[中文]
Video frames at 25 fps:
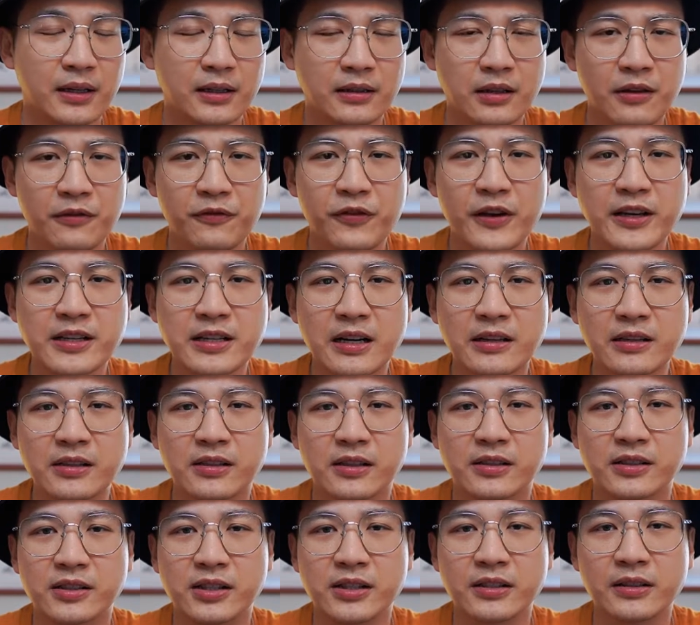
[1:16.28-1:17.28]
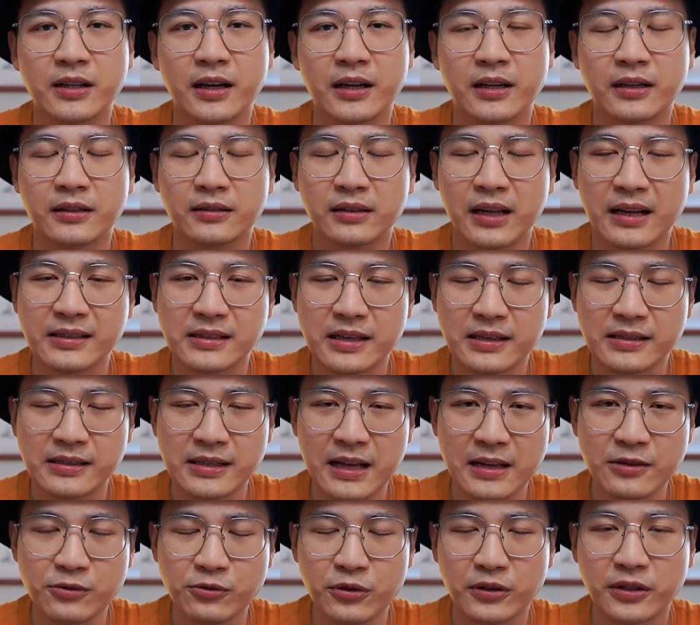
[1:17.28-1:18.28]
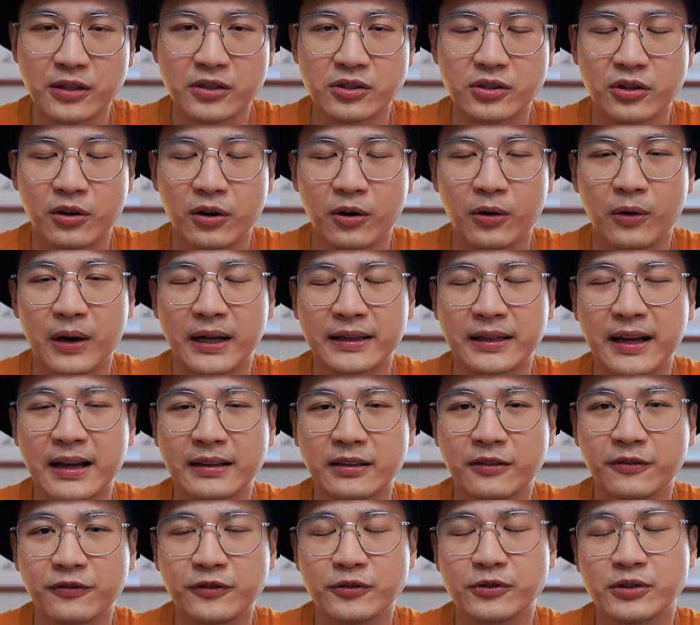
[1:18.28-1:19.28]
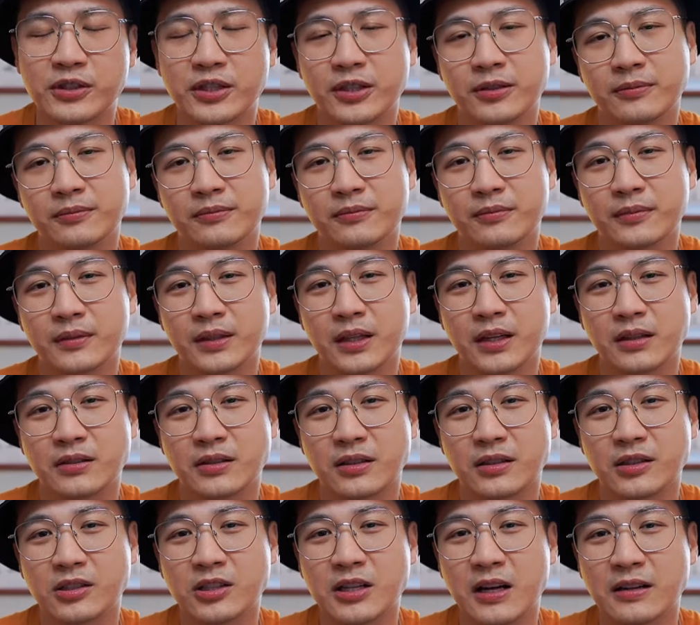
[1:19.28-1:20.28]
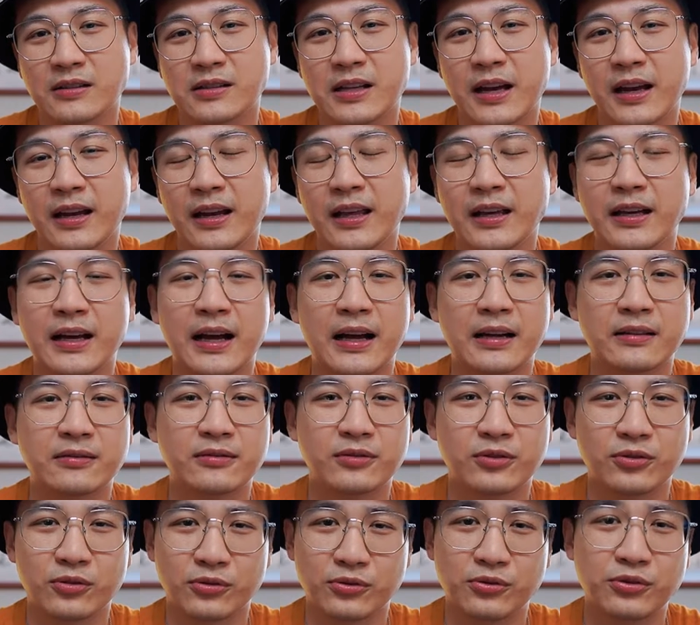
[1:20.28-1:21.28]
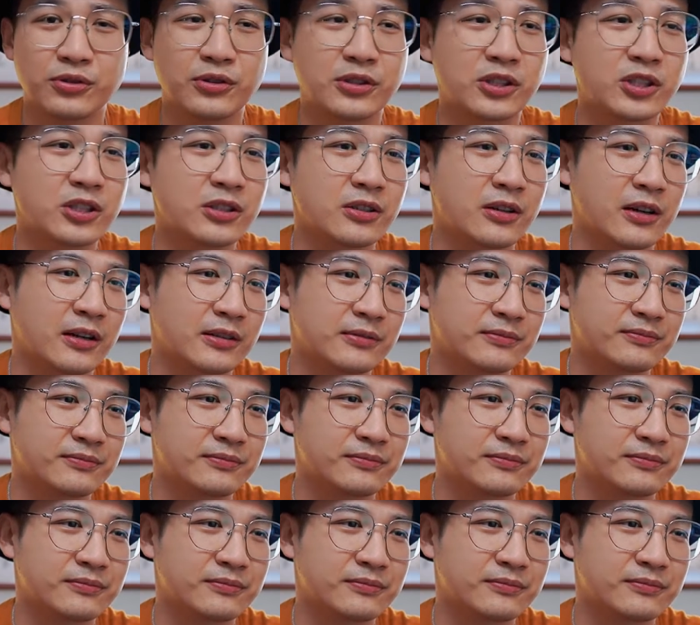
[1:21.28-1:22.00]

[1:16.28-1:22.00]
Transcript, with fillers: 但非常可惜呢，她才三岁的时候啊，她的父亲啊这个上蔡令啊就去世了，